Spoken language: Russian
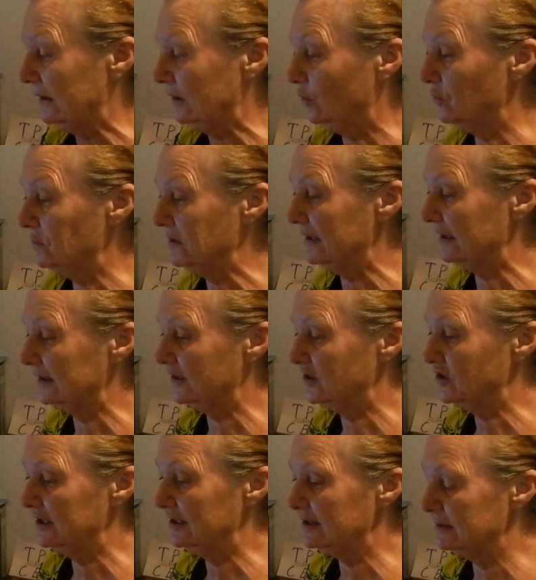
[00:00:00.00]
У меня
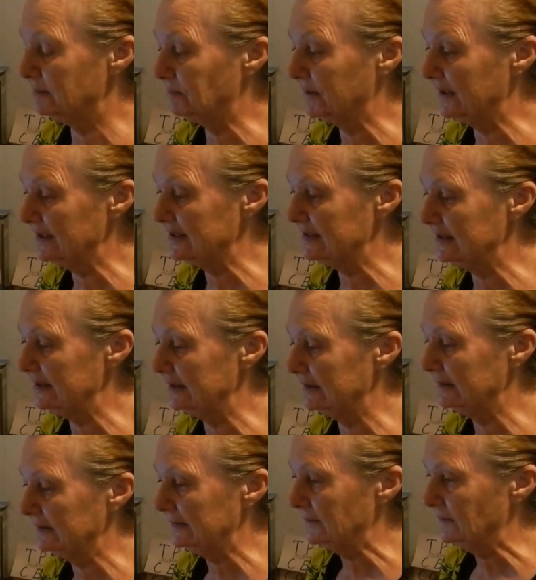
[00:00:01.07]
начались депрессии,